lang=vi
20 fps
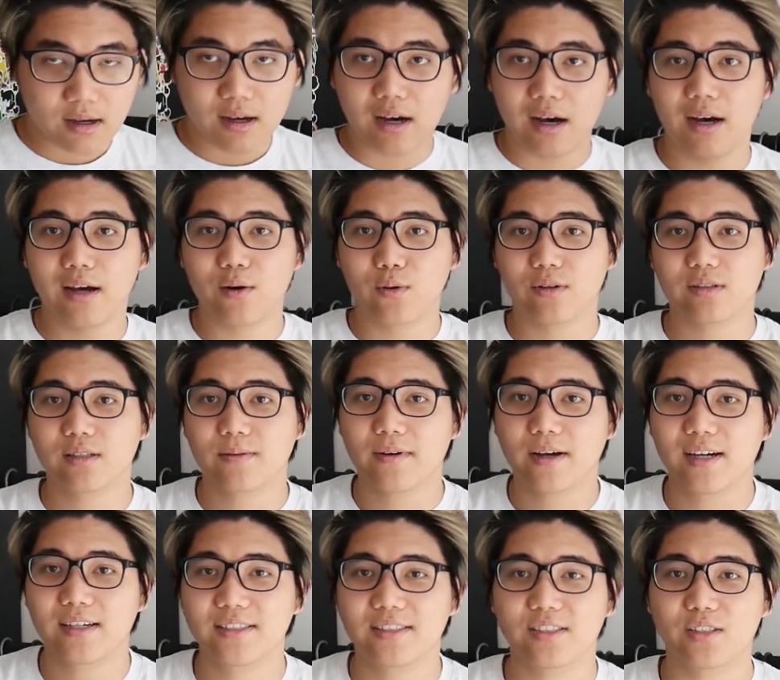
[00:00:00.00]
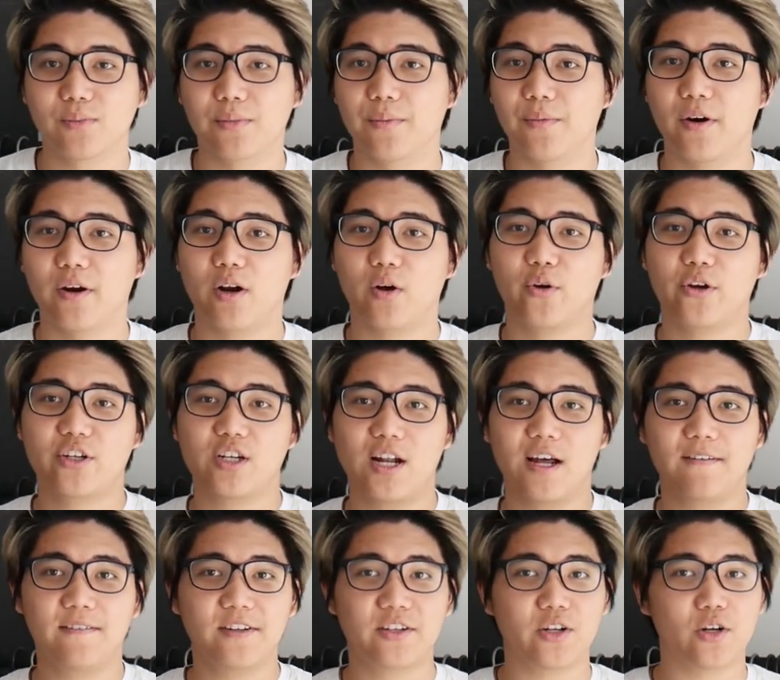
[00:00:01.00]
Hey, what's up guys, chào mừng mọi người đã quay trở
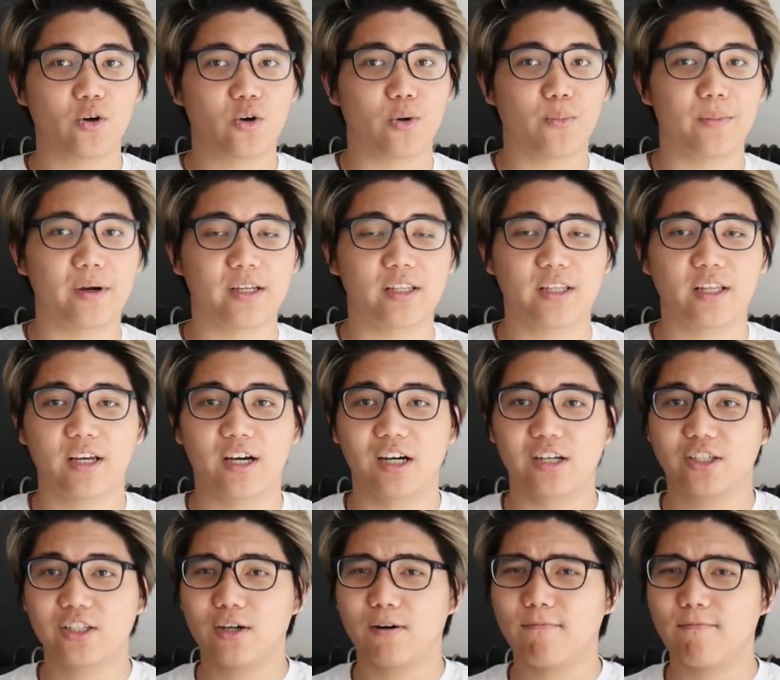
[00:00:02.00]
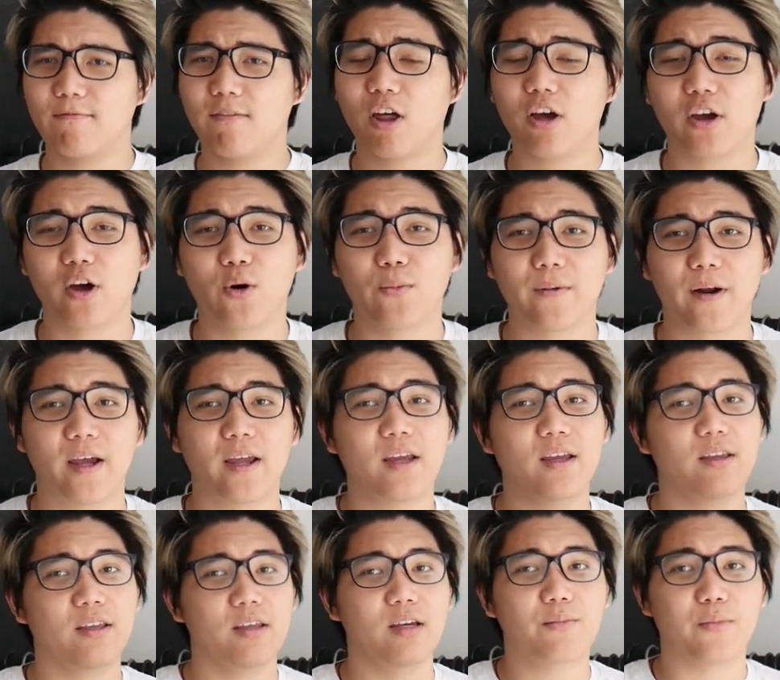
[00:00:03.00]
lại với channel của mình. Thì ở trong vlog ngày hôm
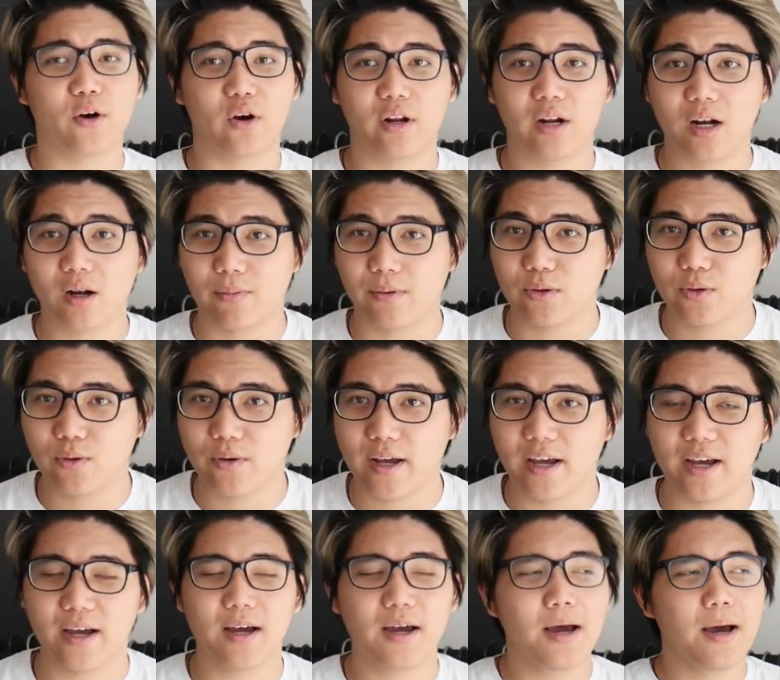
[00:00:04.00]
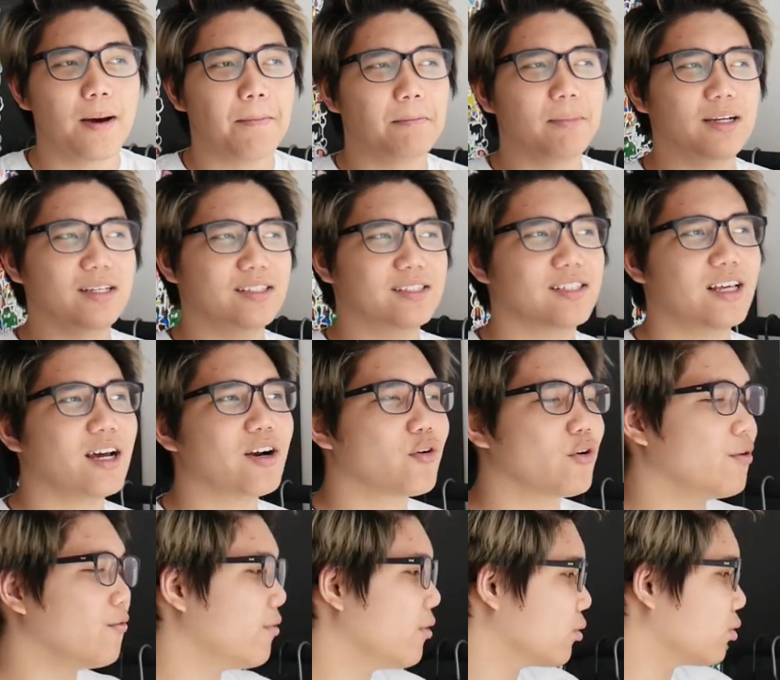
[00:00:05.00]
nay, như mọi người đã đọc được tiêu đề, mình sẽ
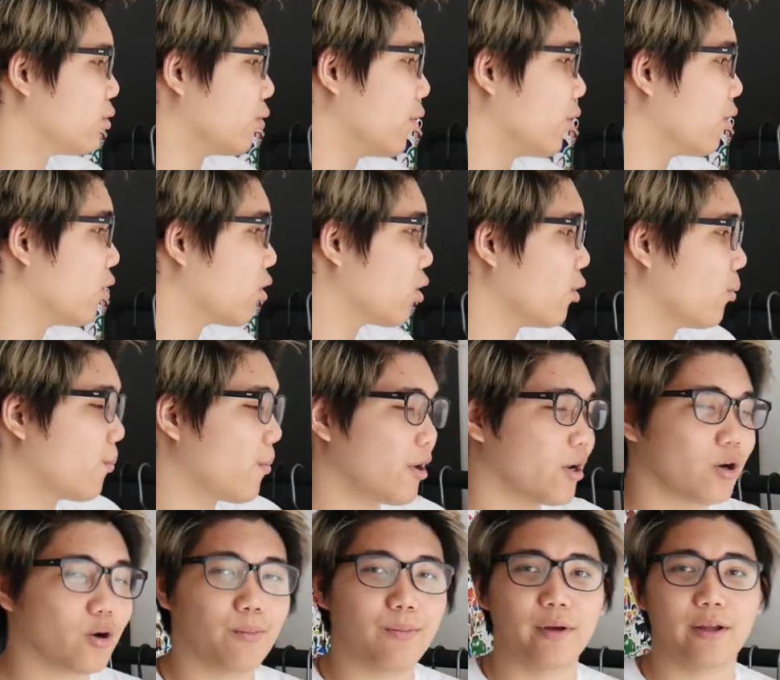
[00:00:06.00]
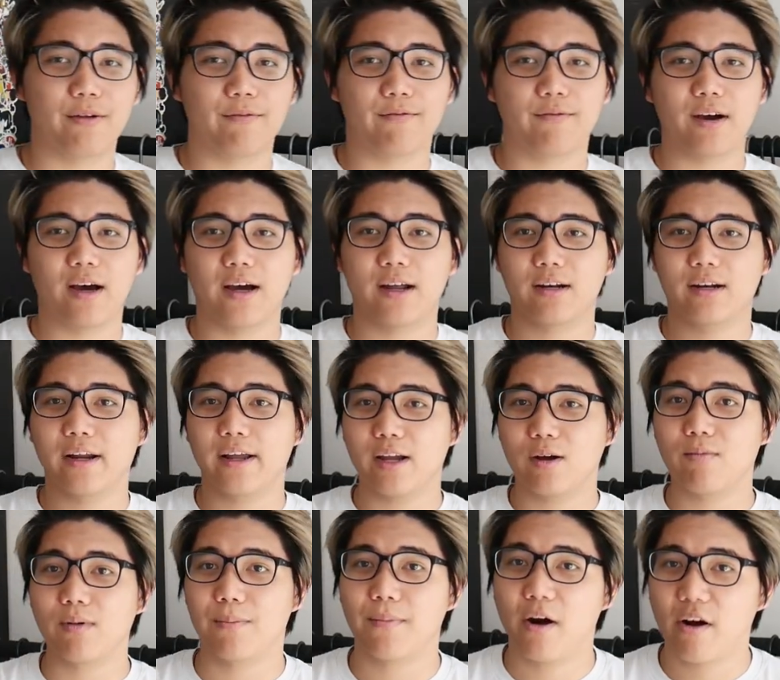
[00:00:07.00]
review tủ đồ local brand của mình. Và đây
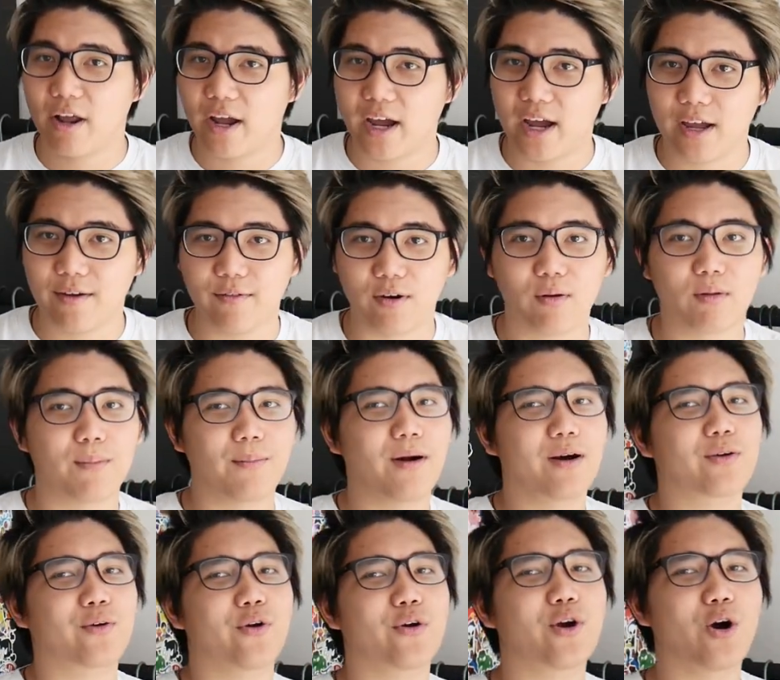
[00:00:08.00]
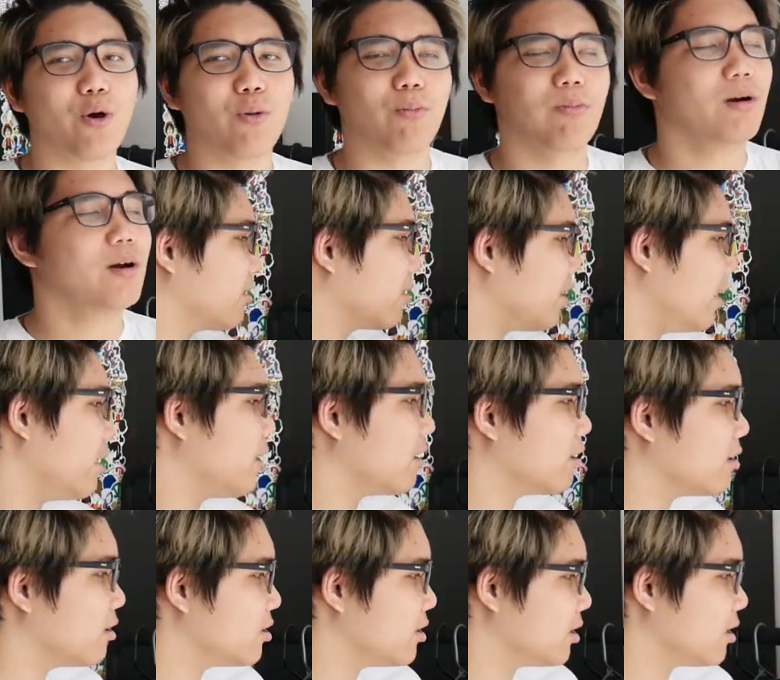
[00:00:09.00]
cũng là part hai và cũng là part cuối cùng. Kỹ
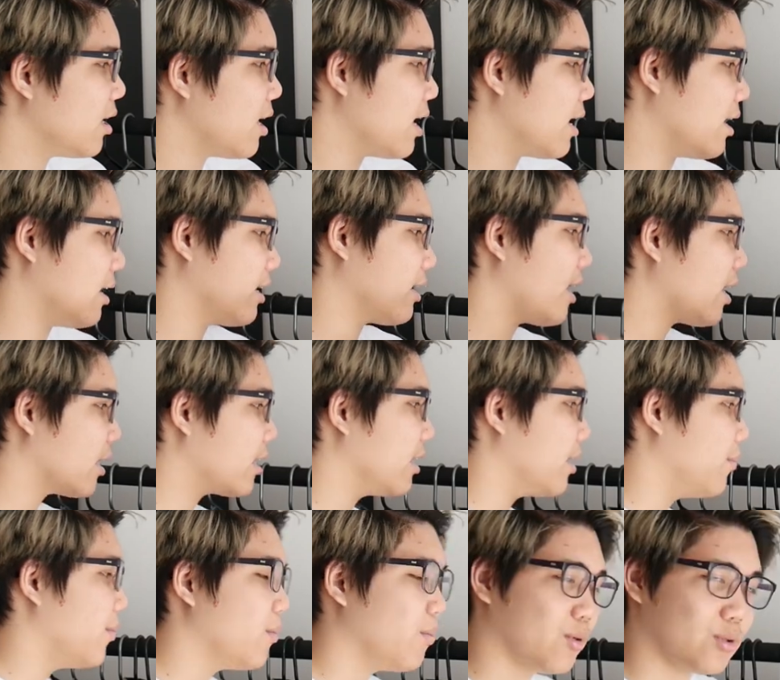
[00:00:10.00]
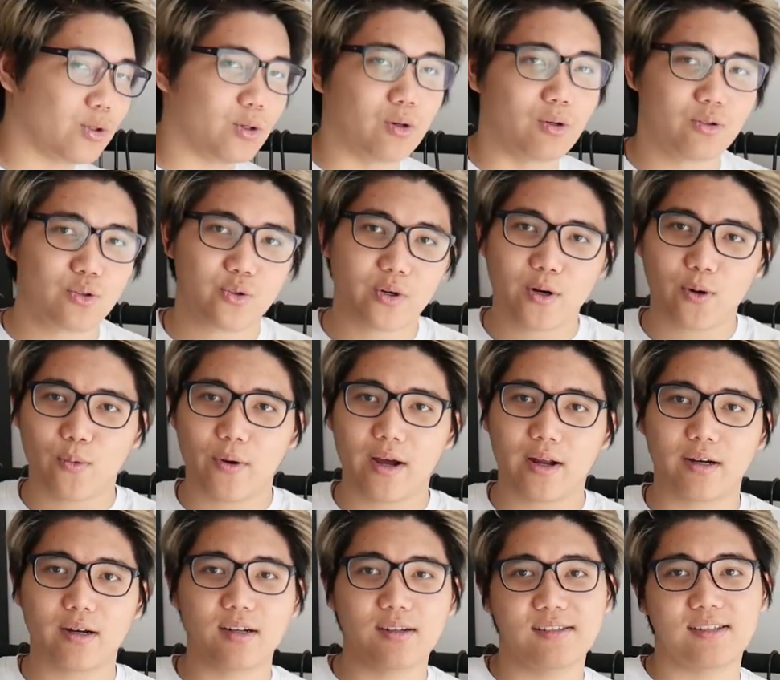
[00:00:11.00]
hơn đó chính là cách để build một tủ đồ
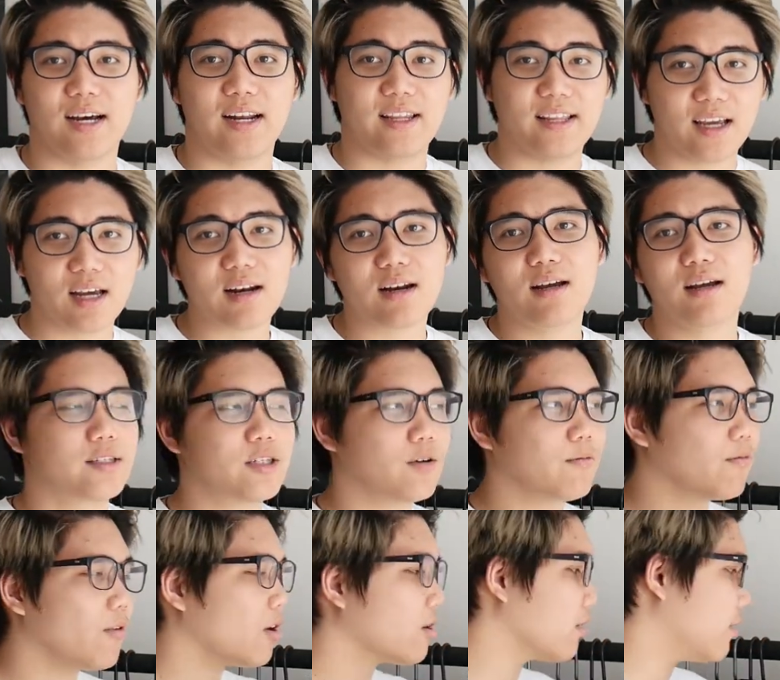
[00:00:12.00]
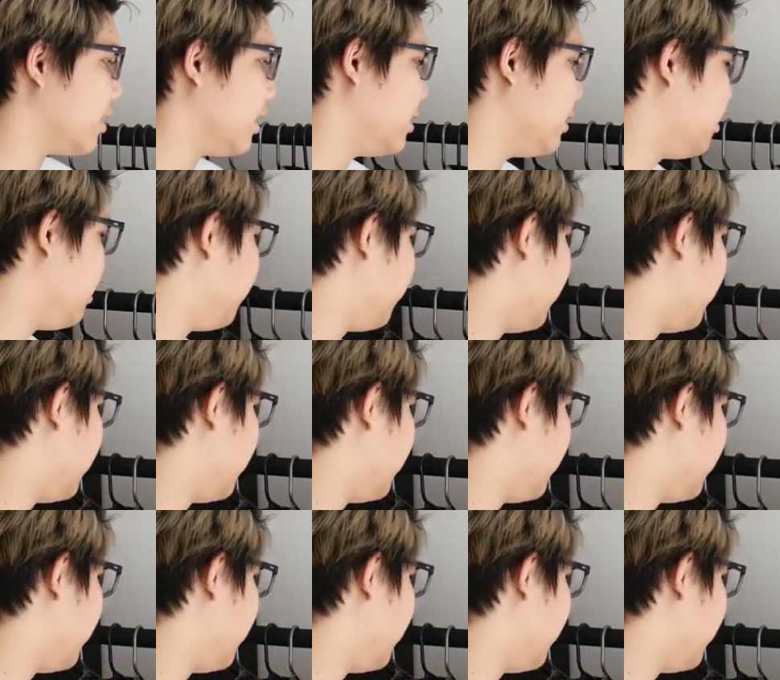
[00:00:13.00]
streetwear đơn giản nhất. Trong vlog lần này thì